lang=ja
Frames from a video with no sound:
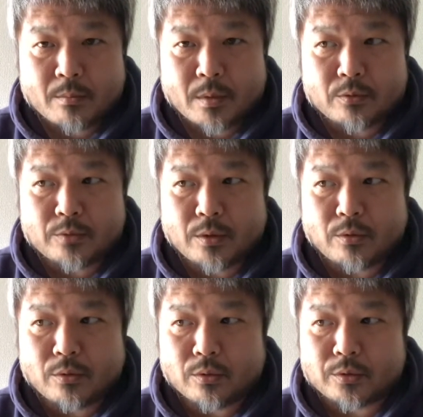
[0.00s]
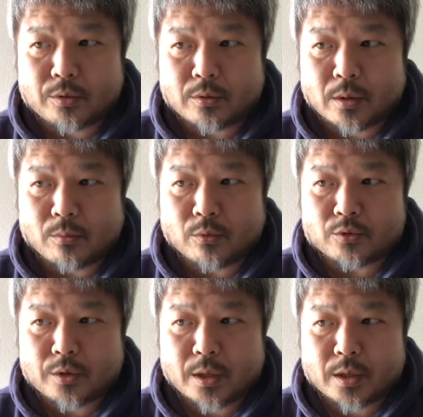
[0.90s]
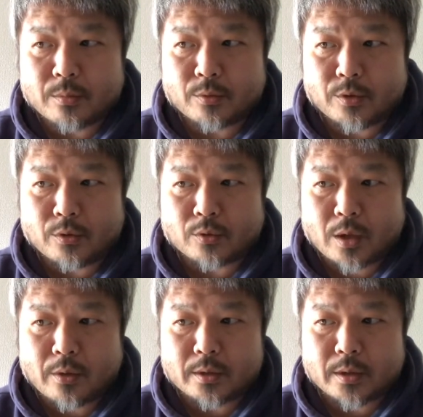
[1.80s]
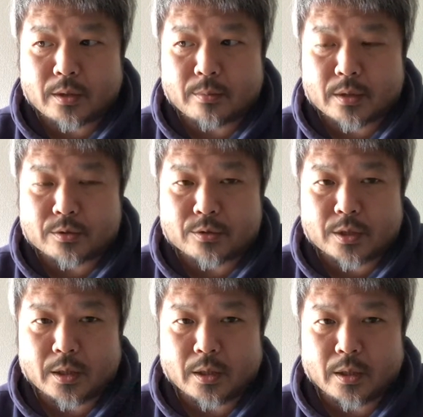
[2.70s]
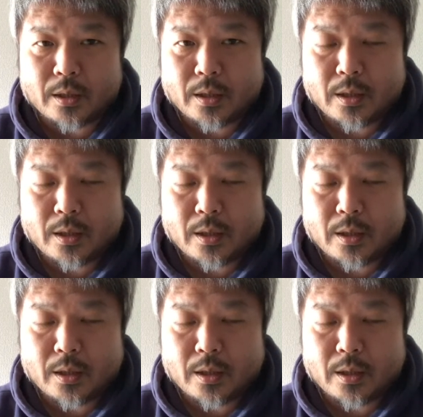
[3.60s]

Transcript: まあ、運営方法っていうのはもうそれだけでもいろいろと変わってきますし